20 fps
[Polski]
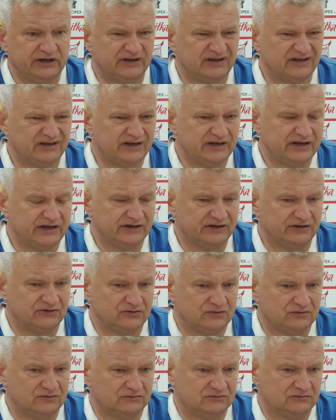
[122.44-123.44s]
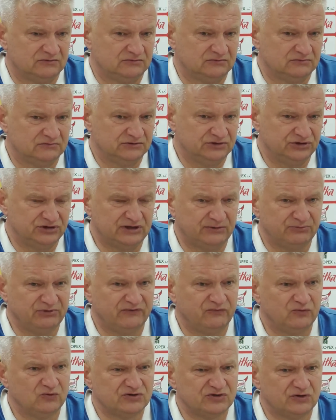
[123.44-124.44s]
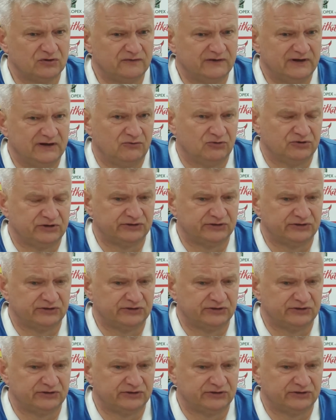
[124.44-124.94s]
jeden na jeden, to, to gdzieś tam nie funkcjonowało,